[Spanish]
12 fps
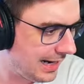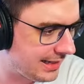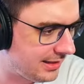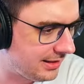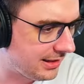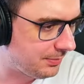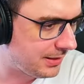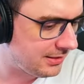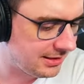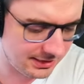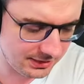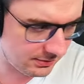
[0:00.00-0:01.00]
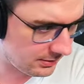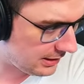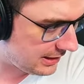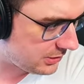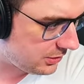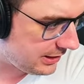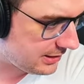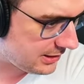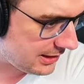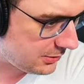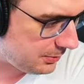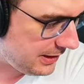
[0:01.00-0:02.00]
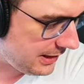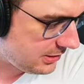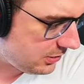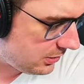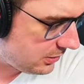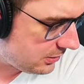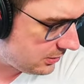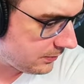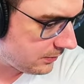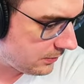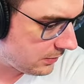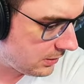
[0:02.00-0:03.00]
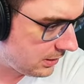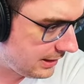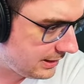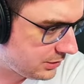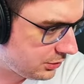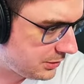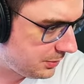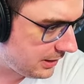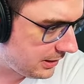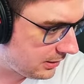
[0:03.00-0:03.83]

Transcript: aquí de repente... Esto es... ¿Es B esto? Esto es B.